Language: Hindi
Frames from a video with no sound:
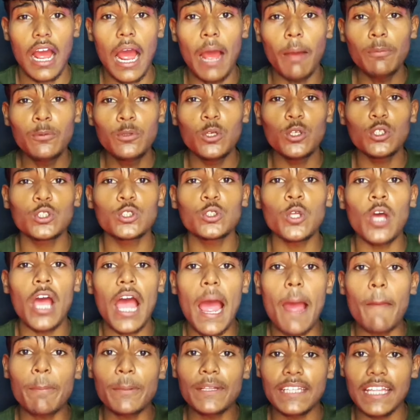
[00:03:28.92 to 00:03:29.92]
अब दोस्तों
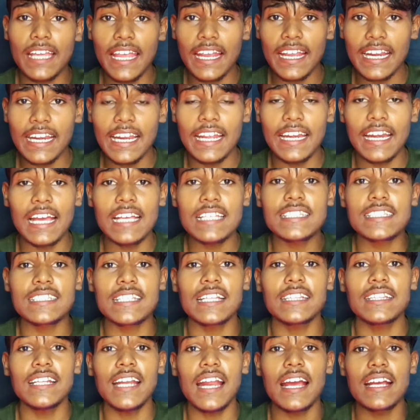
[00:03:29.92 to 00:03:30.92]
आप देख लेना
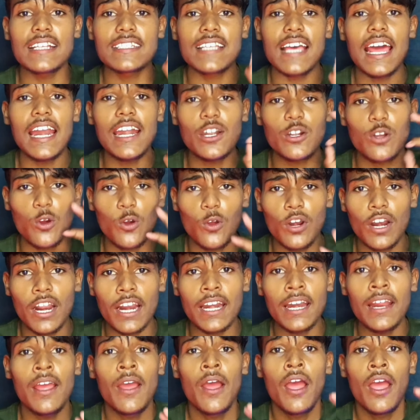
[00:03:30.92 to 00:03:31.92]
सत्रह हजार
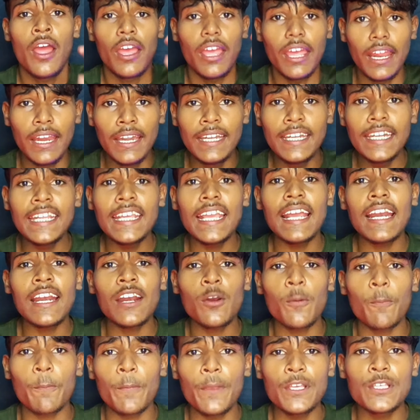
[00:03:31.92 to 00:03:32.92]
डॉलर इंडियन
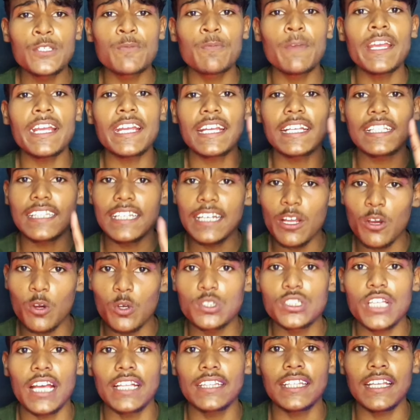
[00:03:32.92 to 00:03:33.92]
रुपीज में कितने
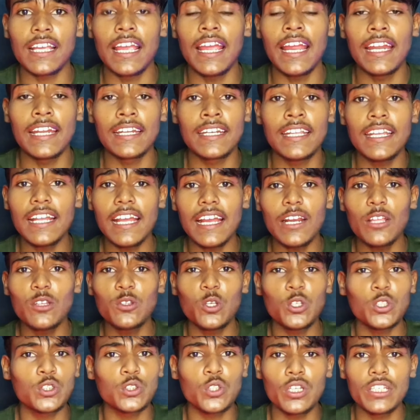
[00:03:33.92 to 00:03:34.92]
हो जाते हैं ठीक है ना
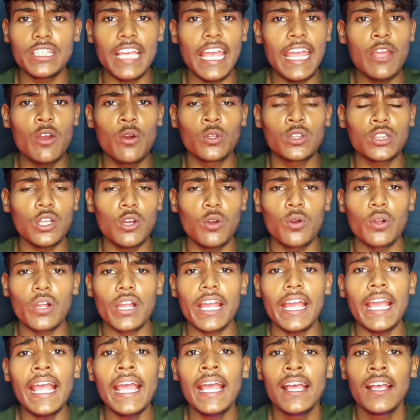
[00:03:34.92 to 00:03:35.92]
दोस्तों यही होते
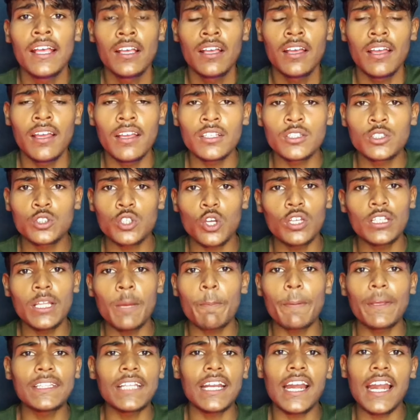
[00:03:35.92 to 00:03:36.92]
होंगे चौदह
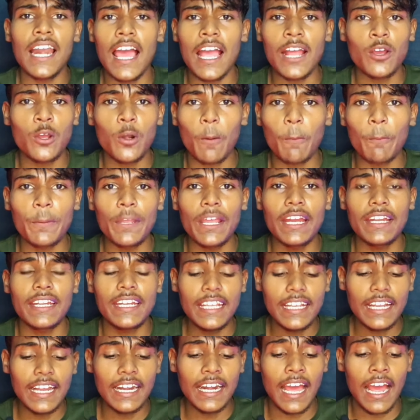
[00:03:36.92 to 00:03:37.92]
पंद्रह लाख रुपये
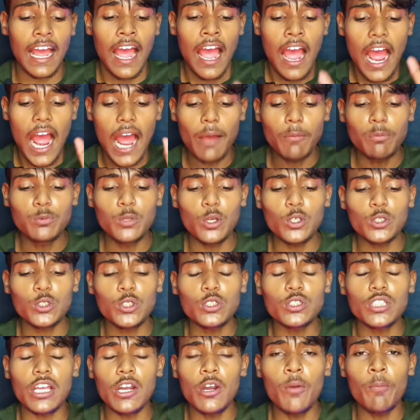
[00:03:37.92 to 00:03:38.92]
ठीक है ना अब
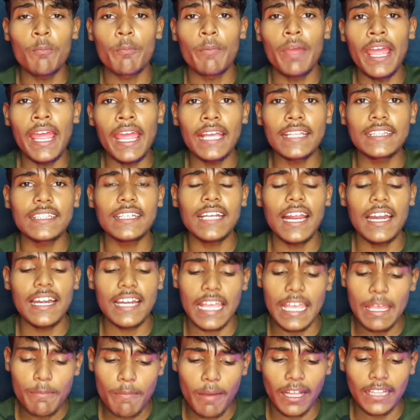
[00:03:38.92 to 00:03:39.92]
दोस्तों चलो मैं इतना
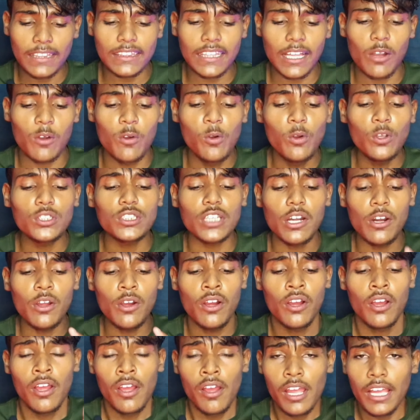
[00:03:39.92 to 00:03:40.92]
नहीं मानता हूं
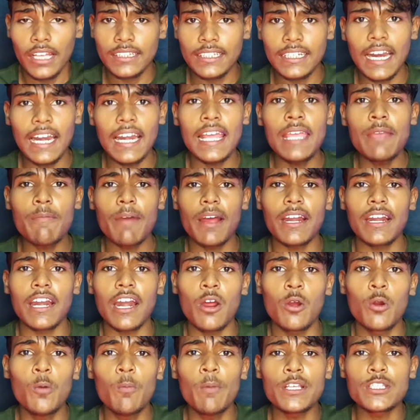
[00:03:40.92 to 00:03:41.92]
चलो इतना नहीं मान
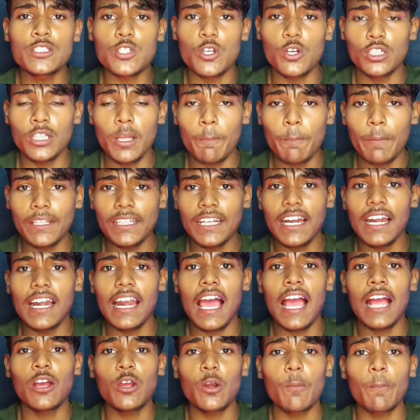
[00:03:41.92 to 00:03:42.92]
रहा हूं मैं चौदह पंद्रह
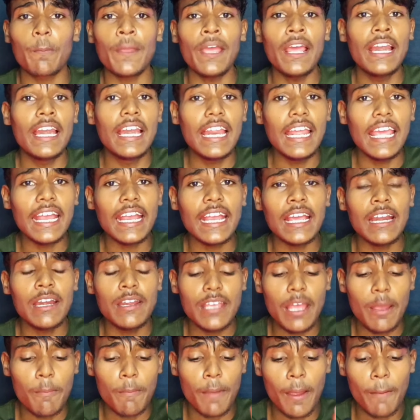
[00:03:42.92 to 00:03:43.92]
लाख रुपये लेकिन
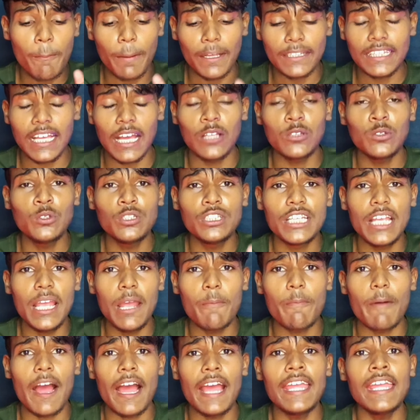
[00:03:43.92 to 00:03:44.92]
ये मैं बता दू
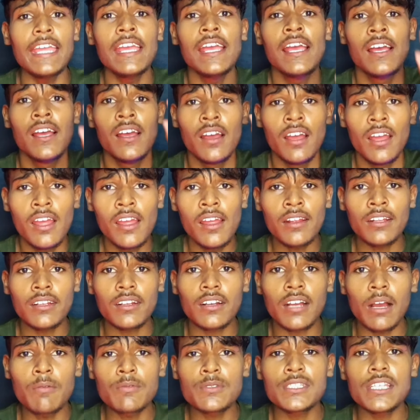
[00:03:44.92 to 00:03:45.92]
ये भाई
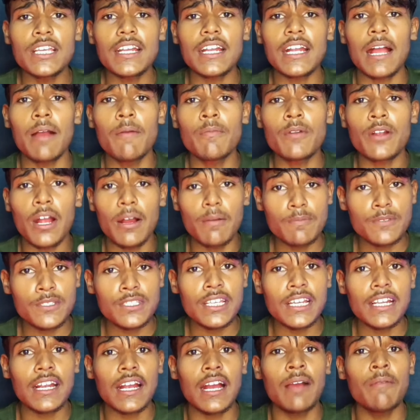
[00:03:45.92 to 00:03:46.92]
कम से कम कम
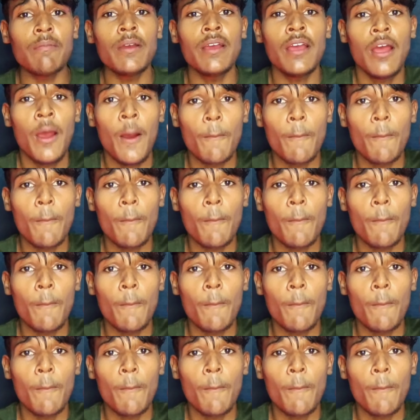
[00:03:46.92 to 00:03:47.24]
से कम